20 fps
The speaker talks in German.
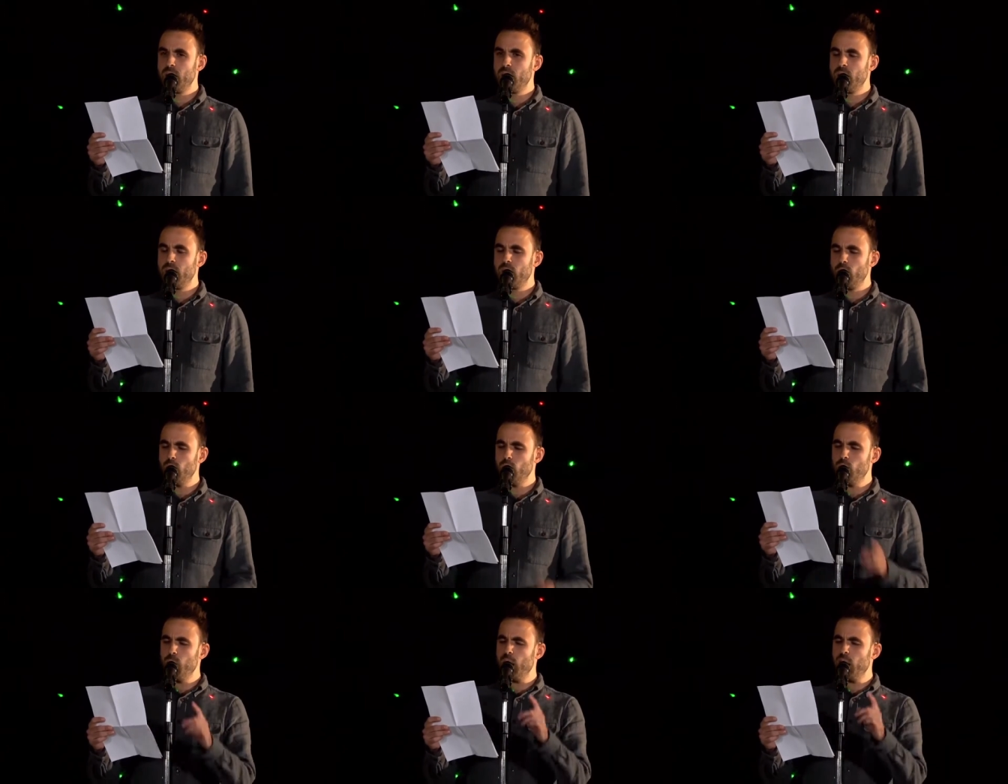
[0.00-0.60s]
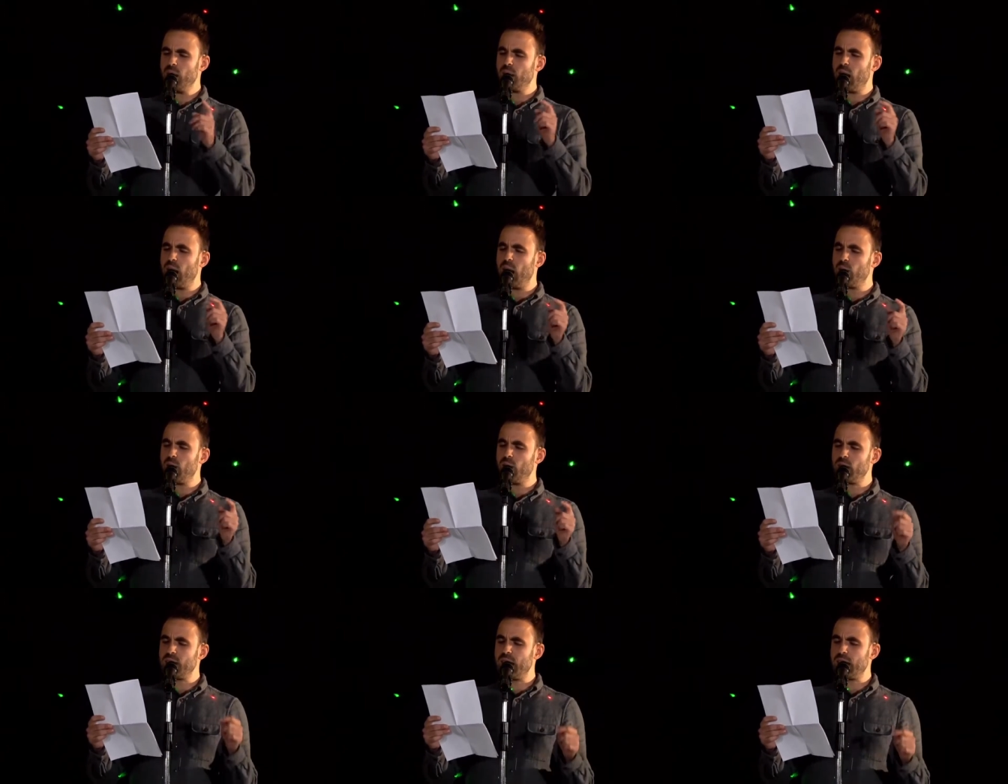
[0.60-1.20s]
Über
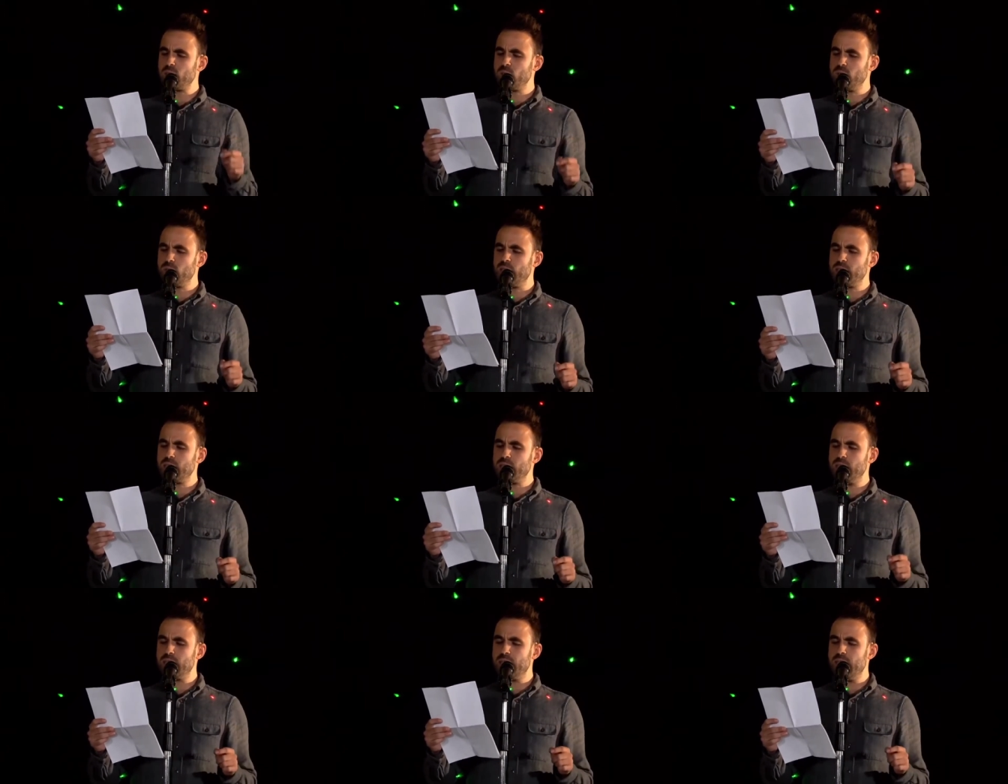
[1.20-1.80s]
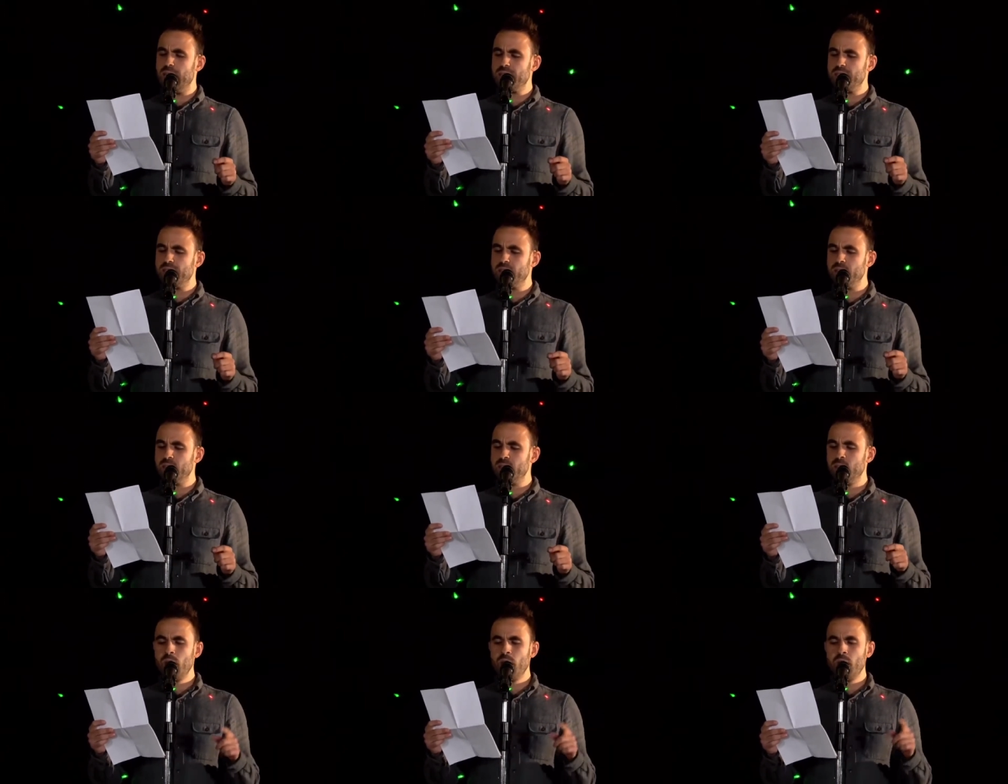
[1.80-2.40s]
366
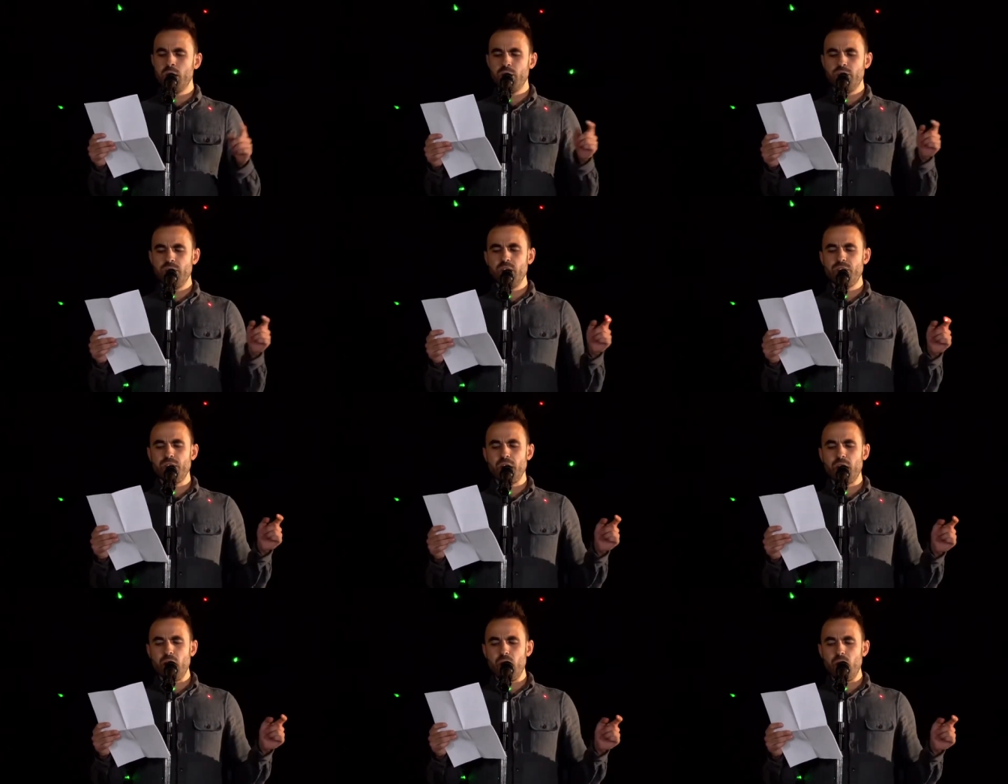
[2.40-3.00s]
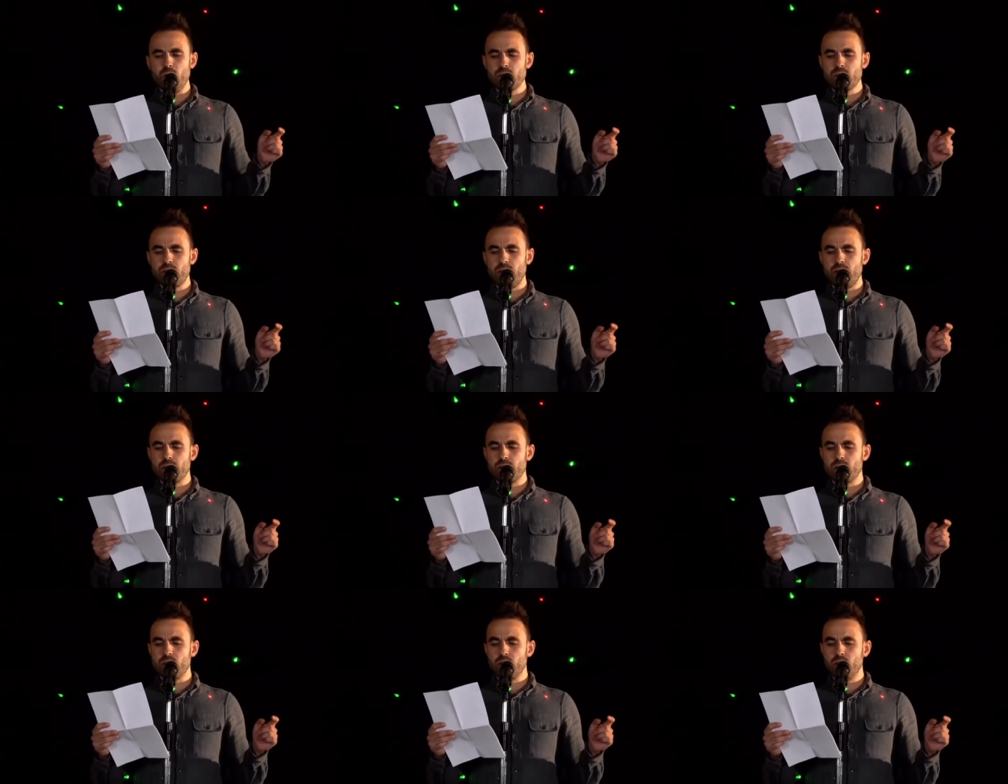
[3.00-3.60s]
Seiten, vierfache
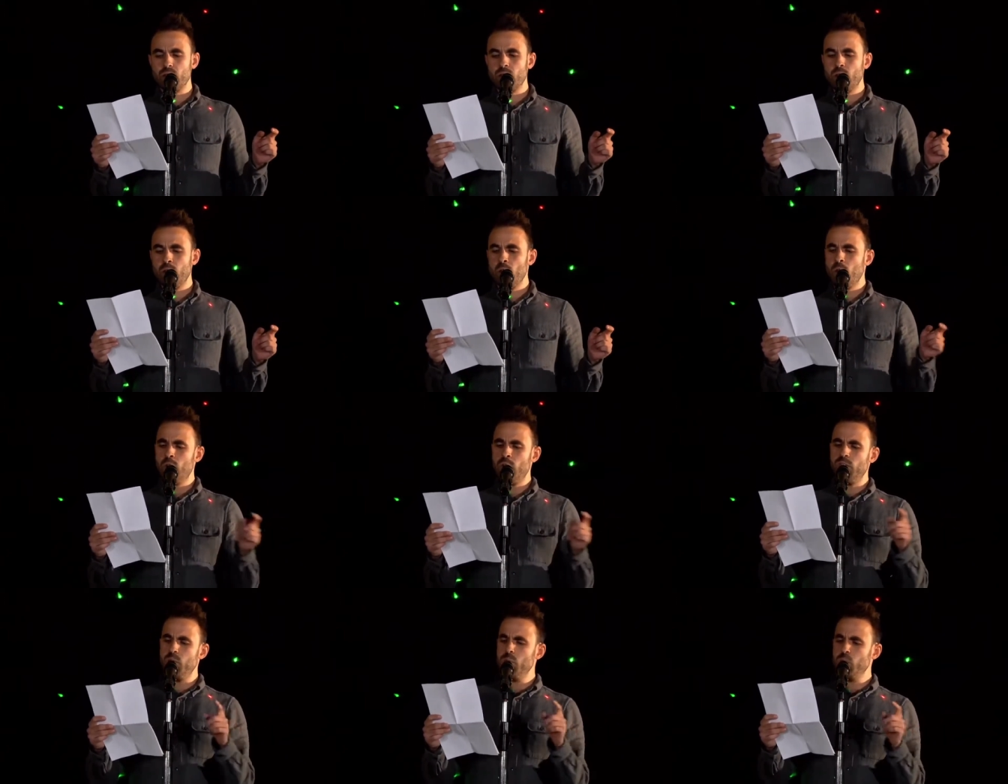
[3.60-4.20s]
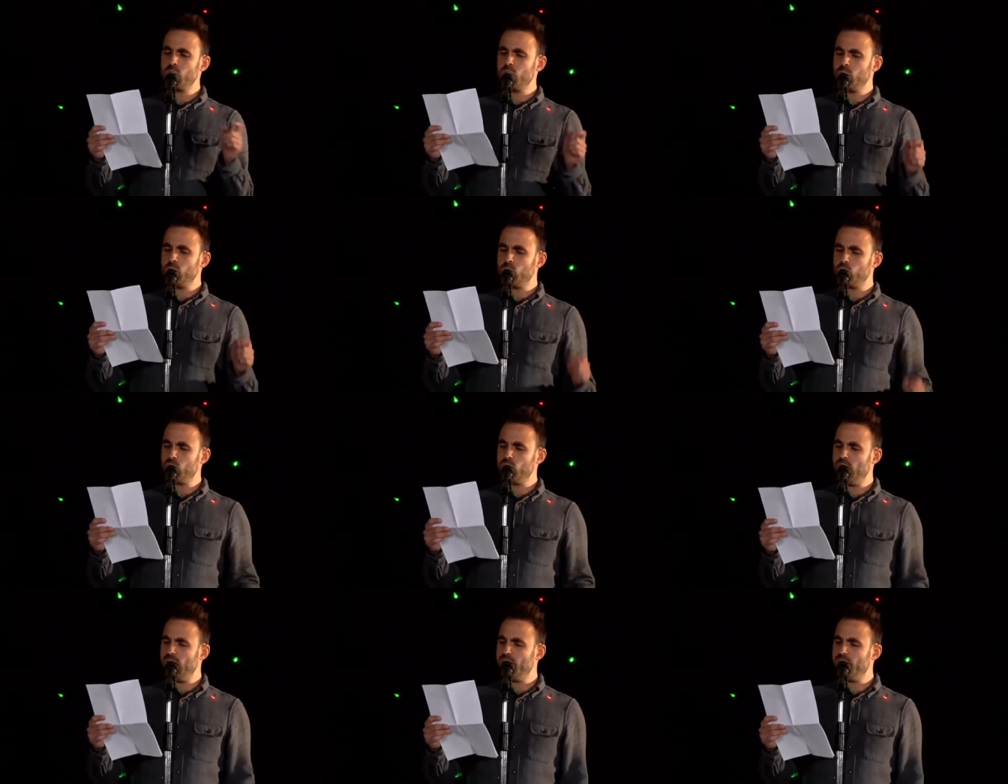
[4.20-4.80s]
Auslastung. Wir müssen so
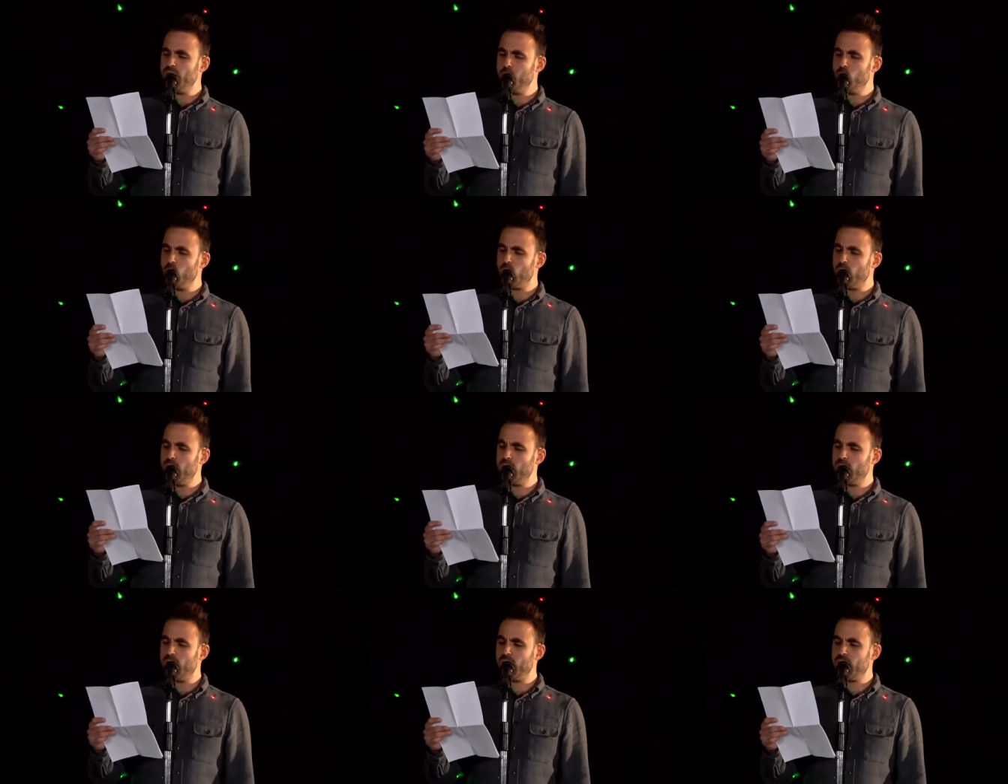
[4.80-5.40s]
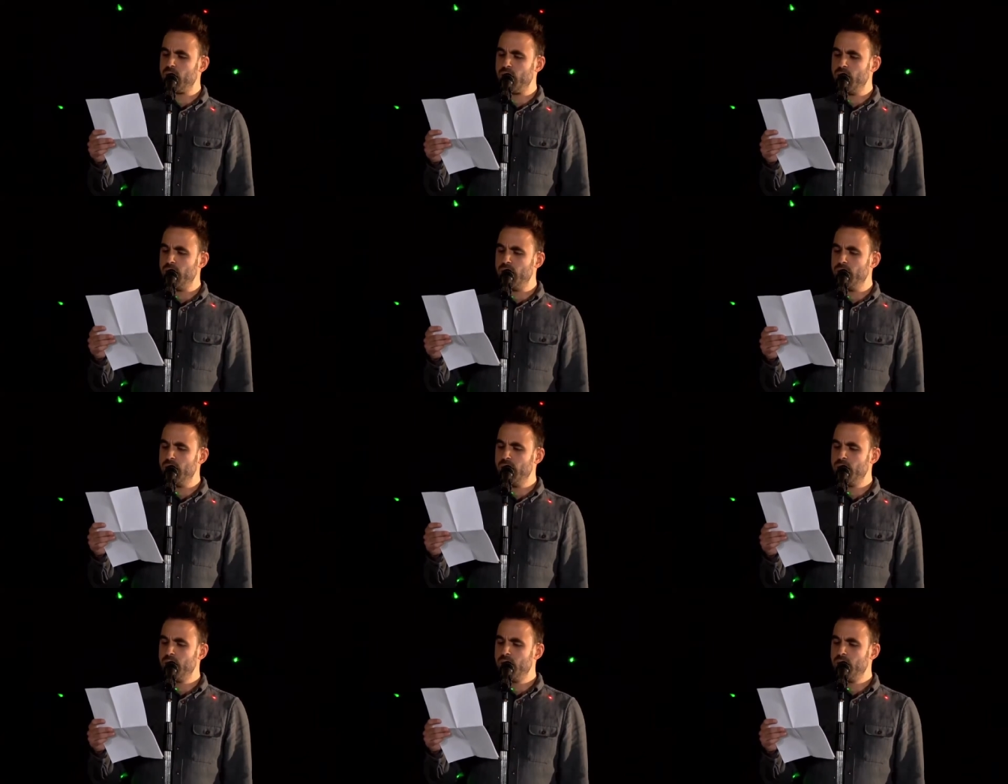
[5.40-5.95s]
schnell wie möglich handeln.